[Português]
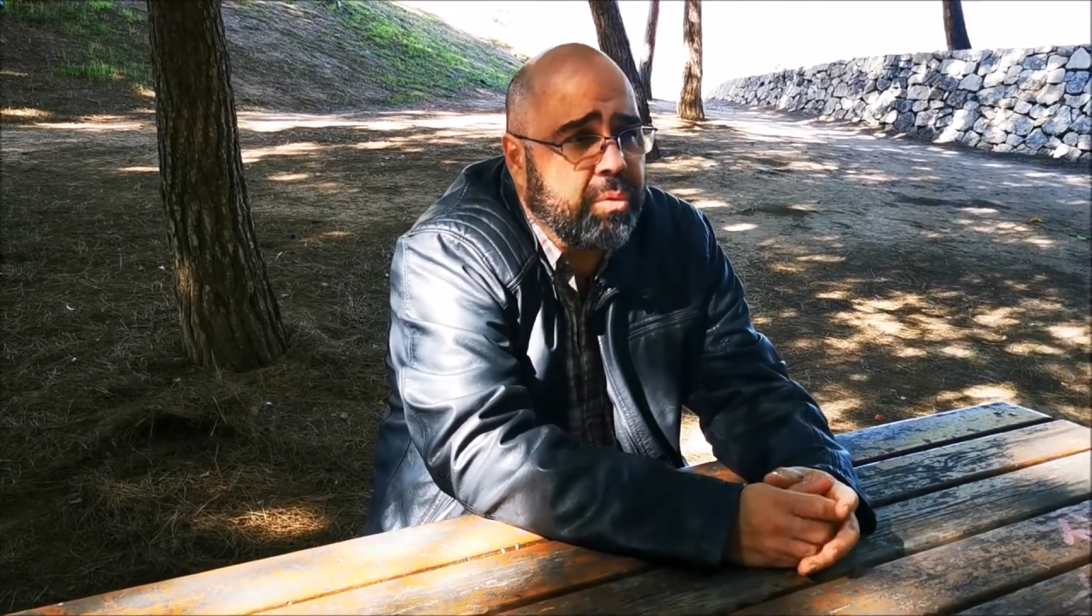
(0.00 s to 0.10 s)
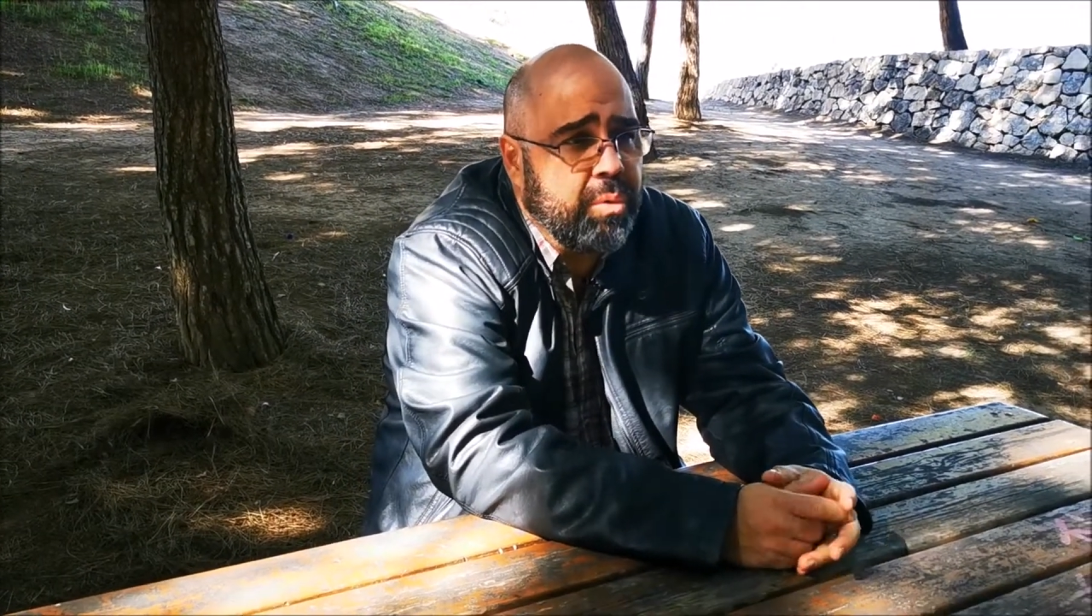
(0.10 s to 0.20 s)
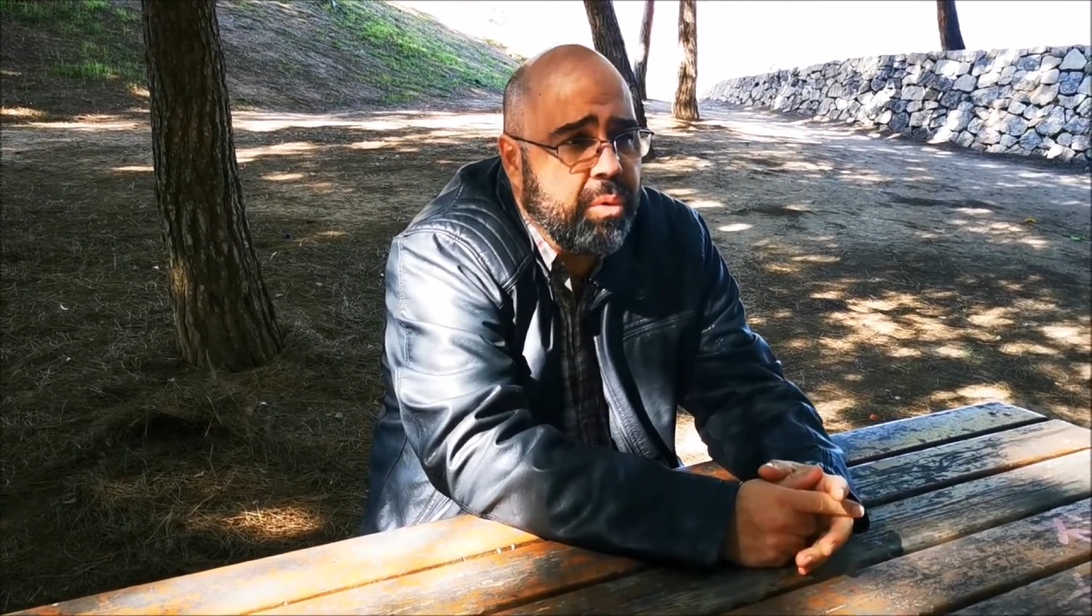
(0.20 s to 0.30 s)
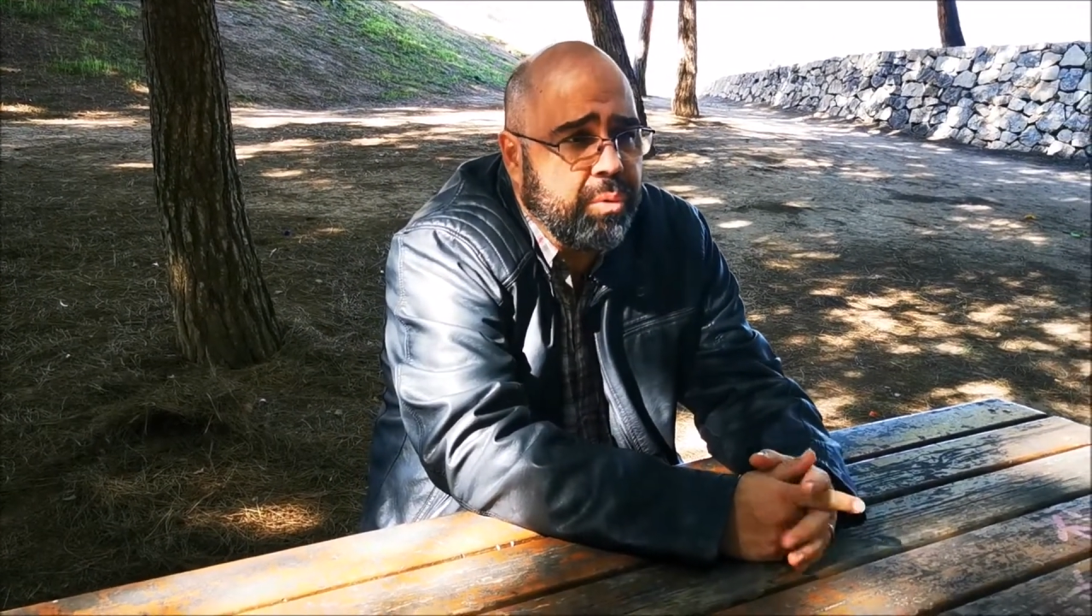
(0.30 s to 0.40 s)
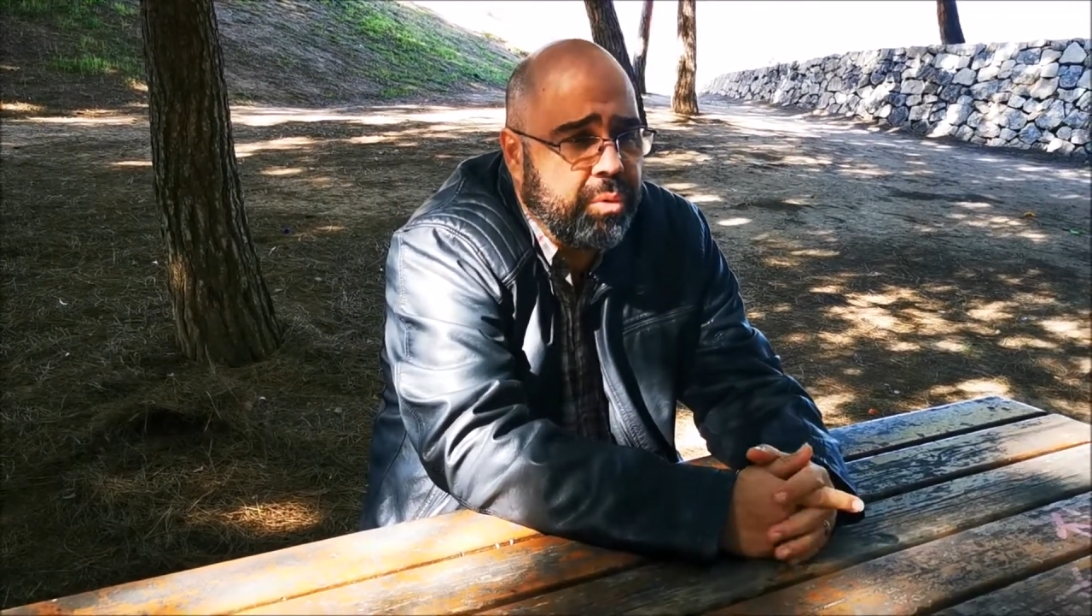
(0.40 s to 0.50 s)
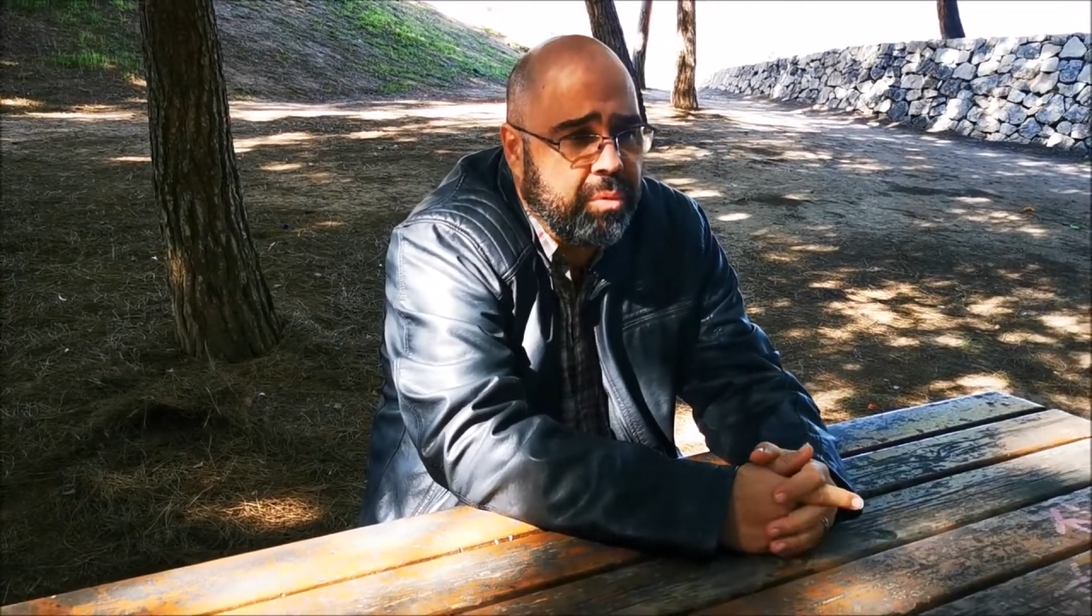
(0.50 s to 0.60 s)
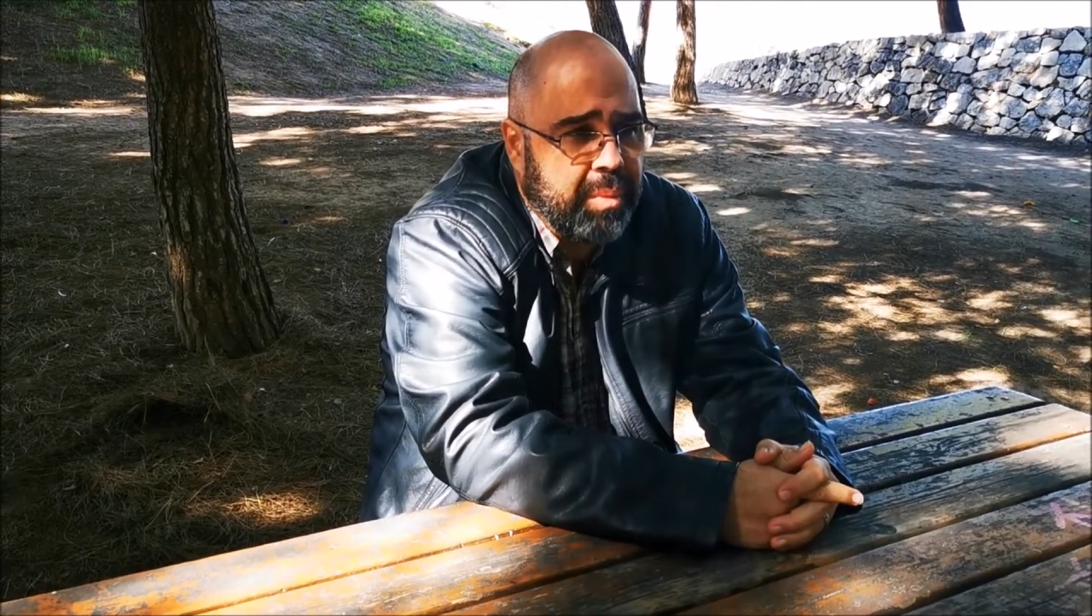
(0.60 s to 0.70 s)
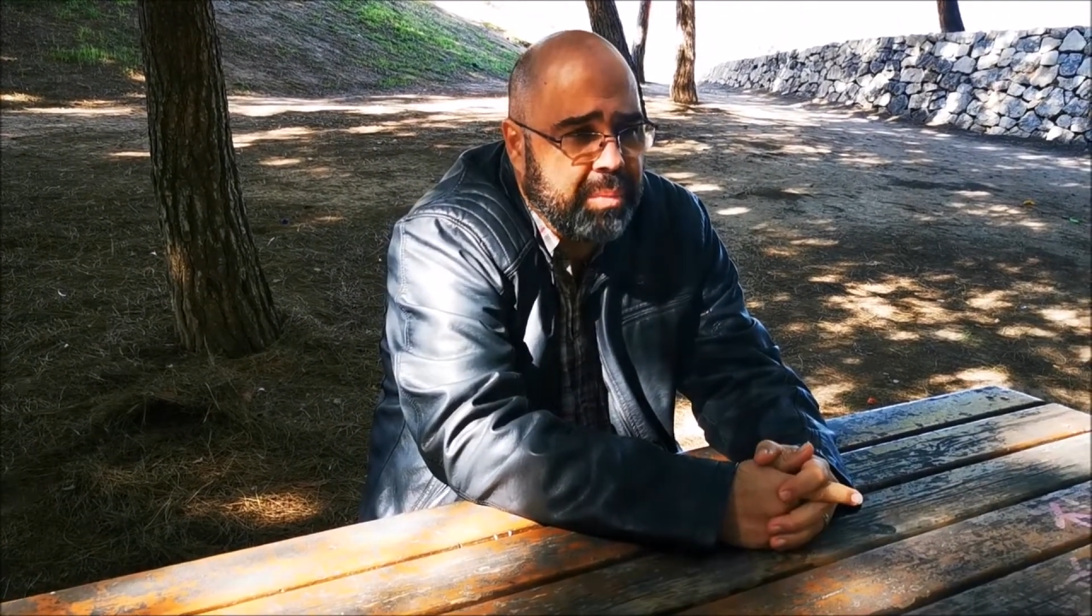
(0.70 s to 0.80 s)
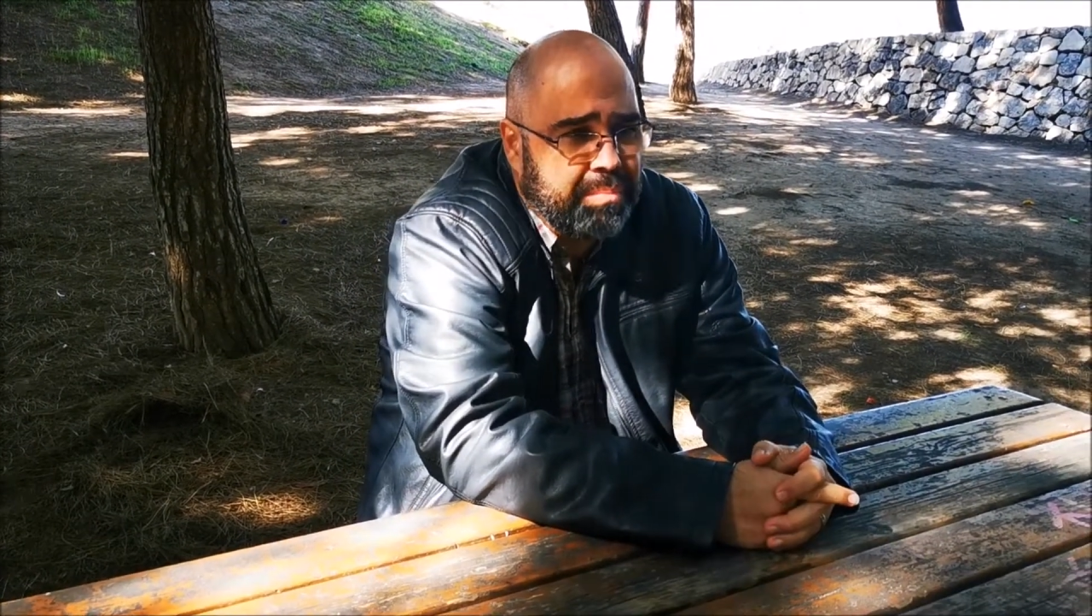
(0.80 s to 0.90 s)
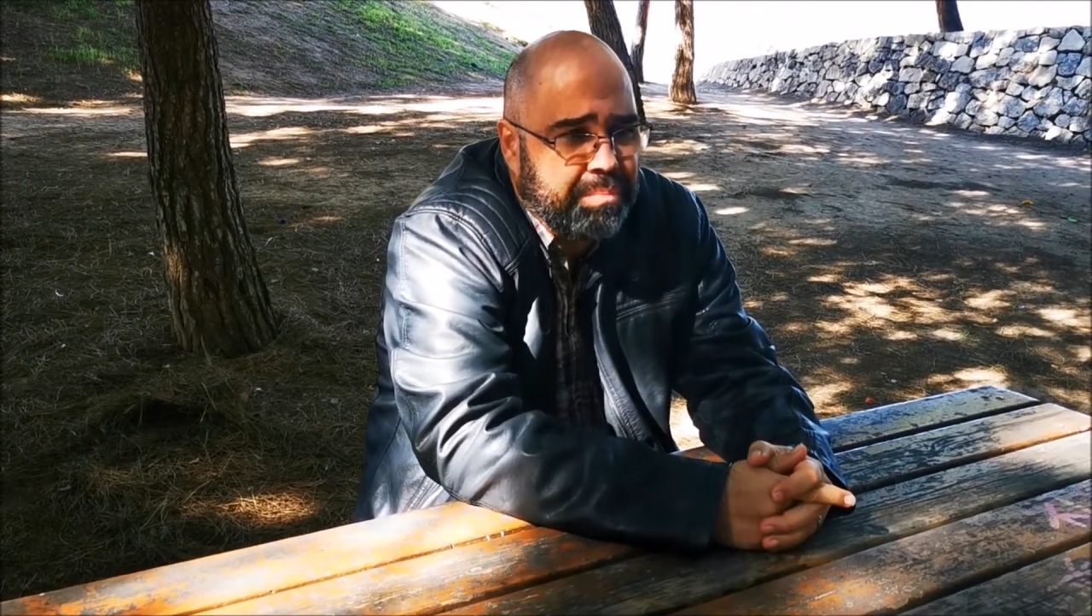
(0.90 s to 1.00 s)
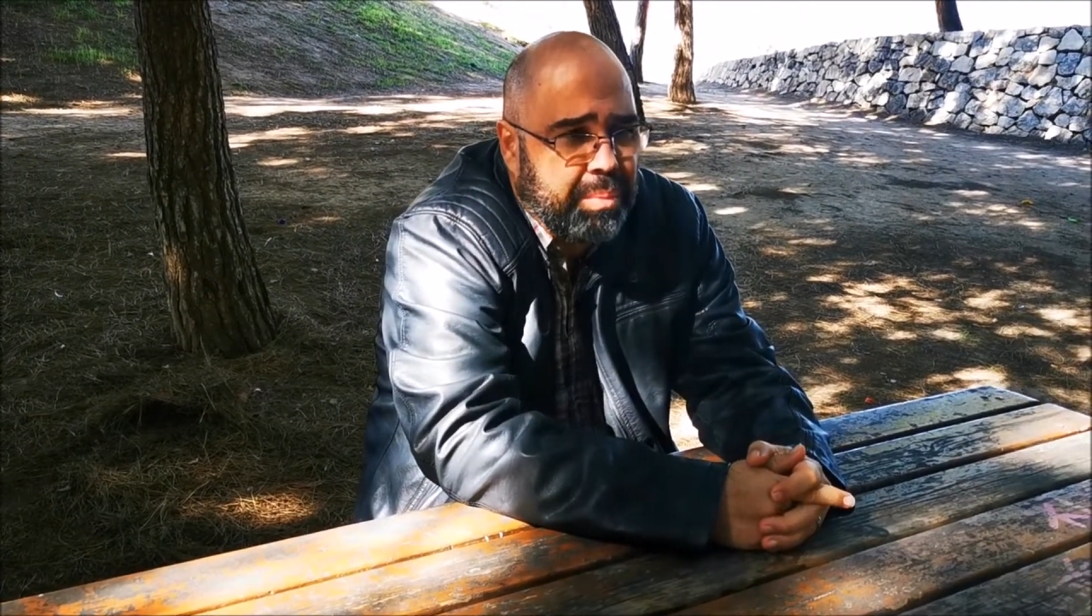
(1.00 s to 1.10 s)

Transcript: o outro numa